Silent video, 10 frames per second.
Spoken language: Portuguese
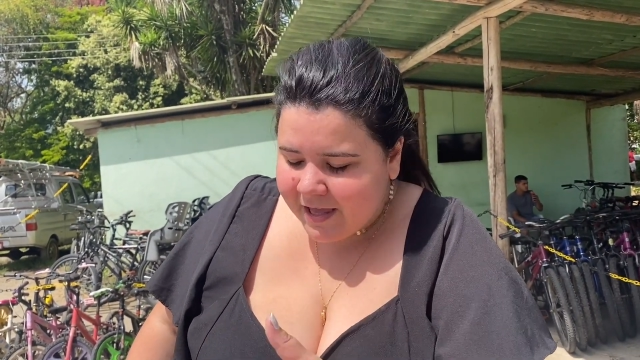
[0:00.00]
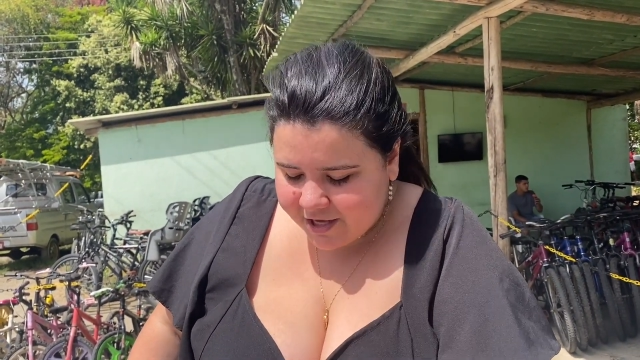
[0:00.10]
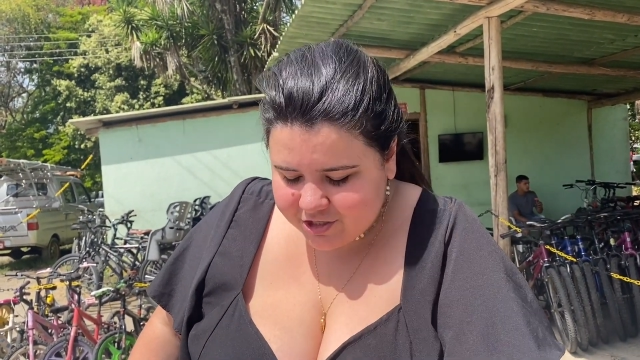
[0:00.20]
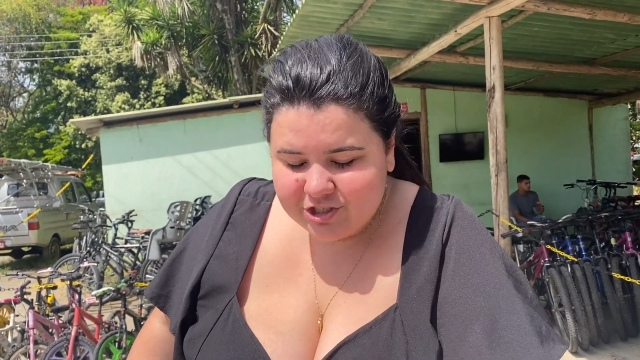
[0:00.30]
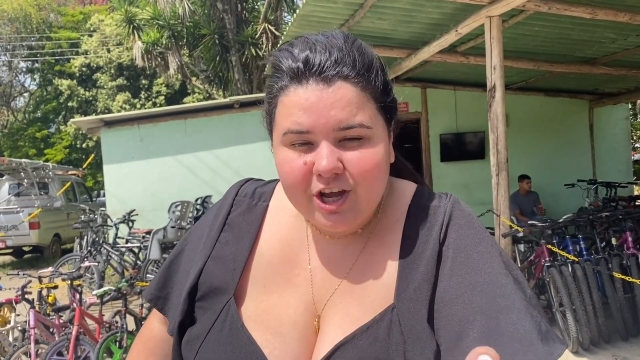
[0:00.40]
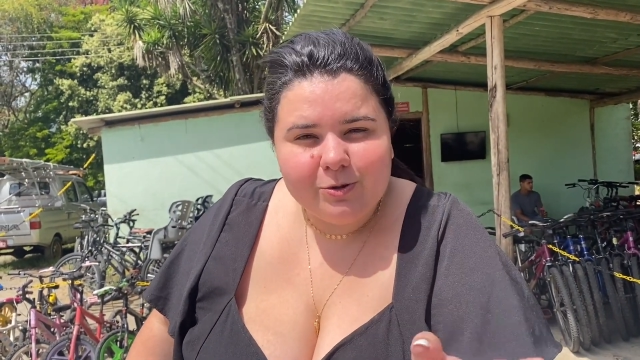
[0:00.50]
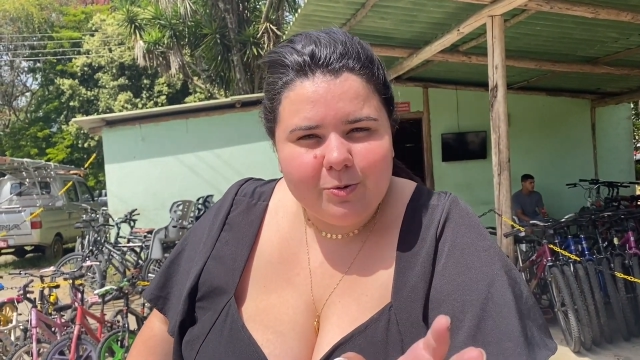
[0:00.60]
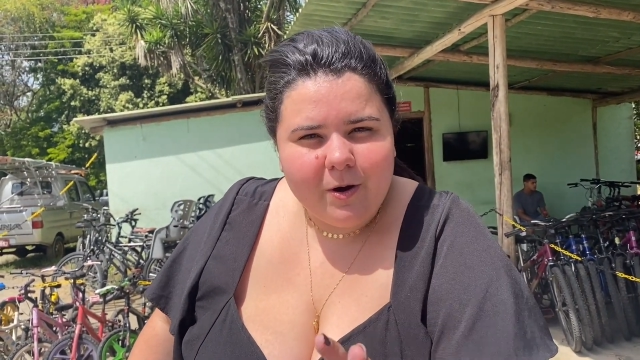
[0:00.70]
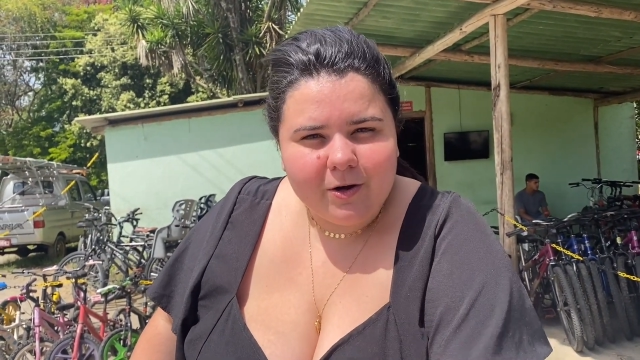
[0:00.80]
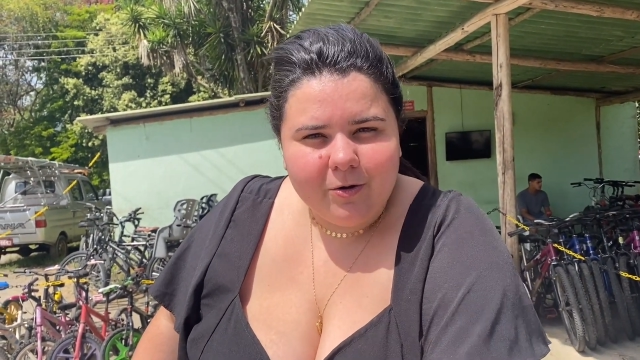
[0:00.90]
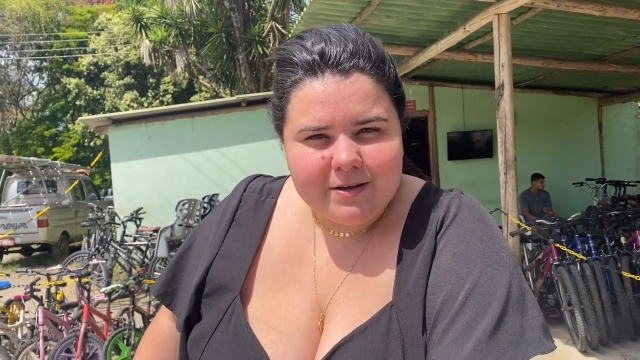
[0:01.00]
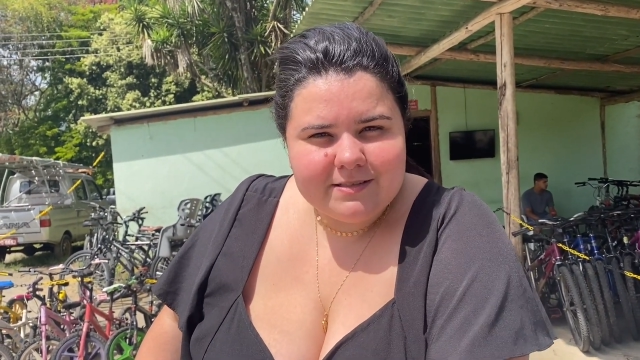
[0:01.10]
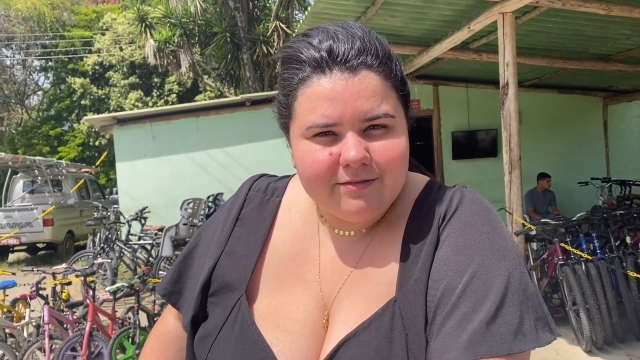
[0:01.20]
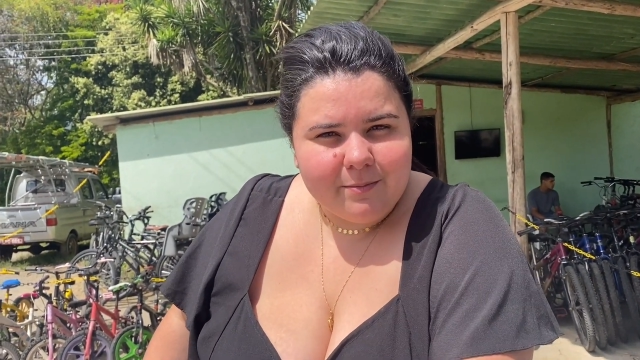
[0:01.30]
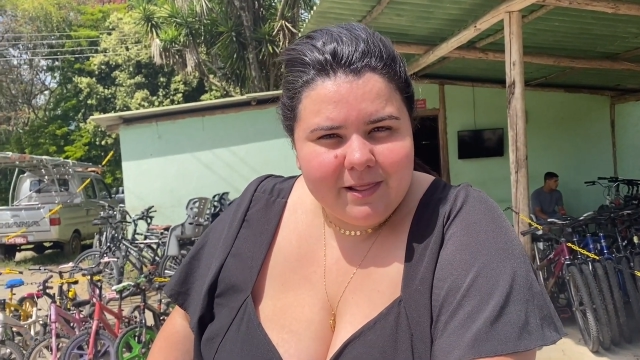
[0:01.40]
A gente já alugou a
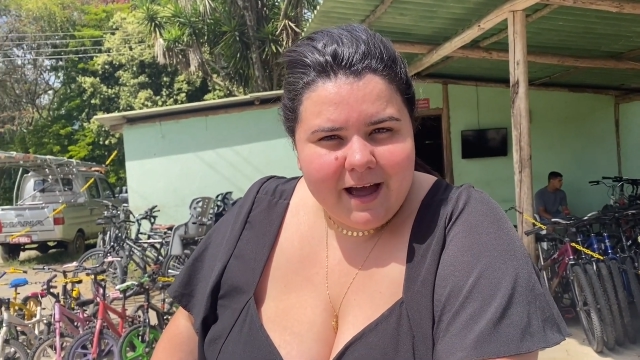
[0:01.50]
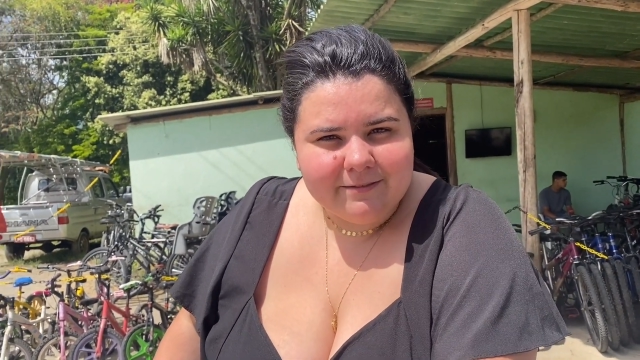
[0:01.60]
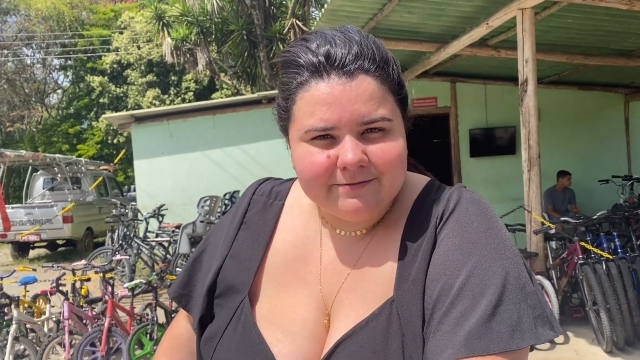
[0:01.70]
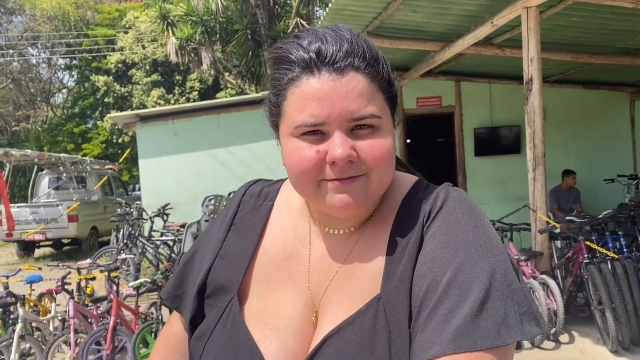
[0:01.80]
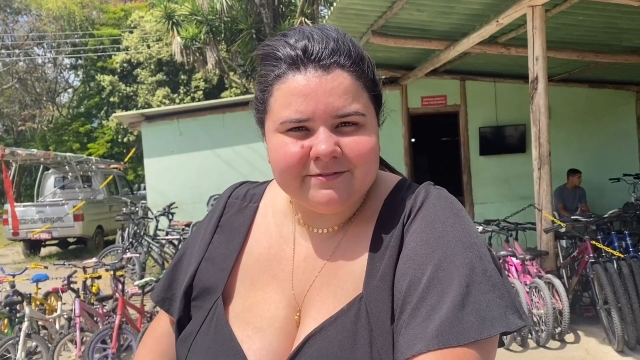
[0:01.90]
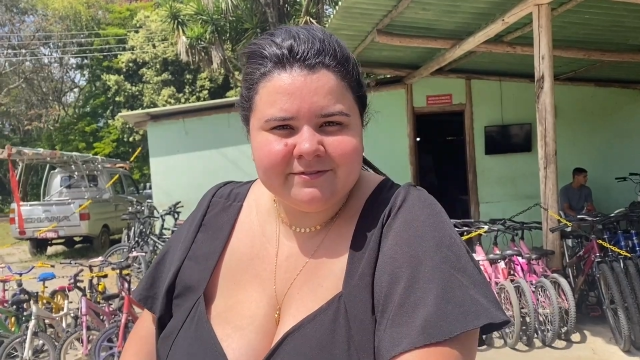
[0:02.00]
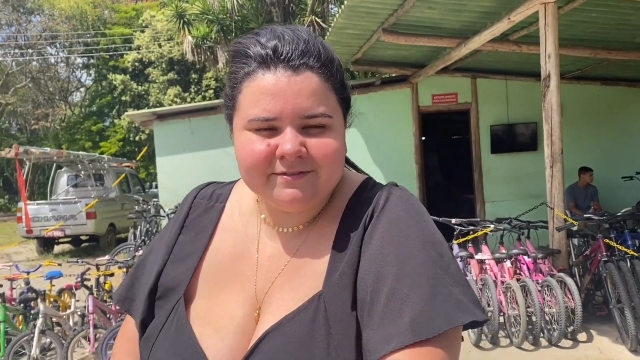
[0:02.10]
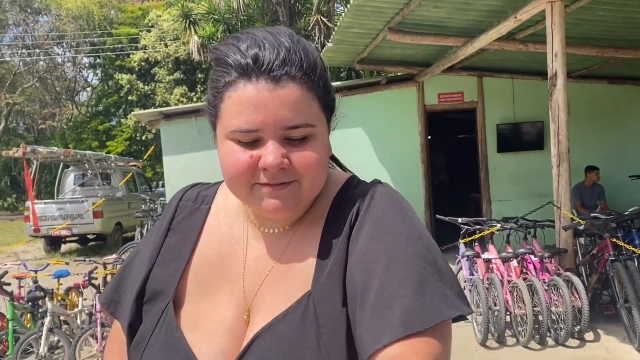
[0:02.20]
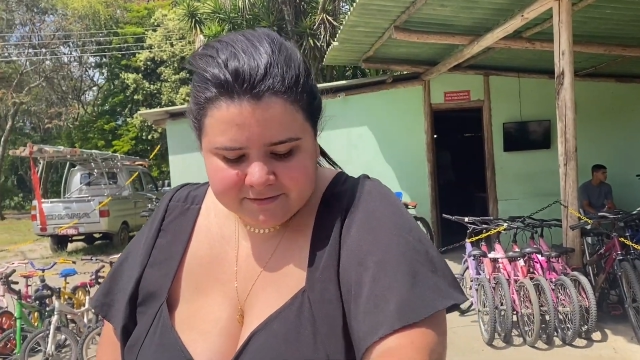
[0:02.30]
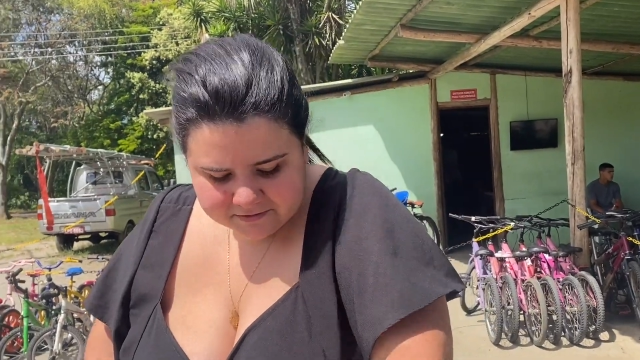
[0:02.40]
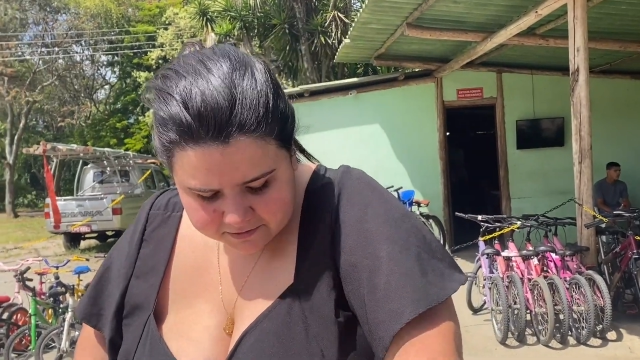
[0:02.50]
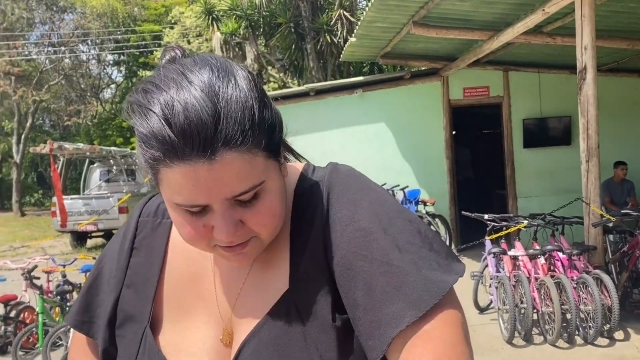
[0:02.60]
nossa e vamos lá. Vai.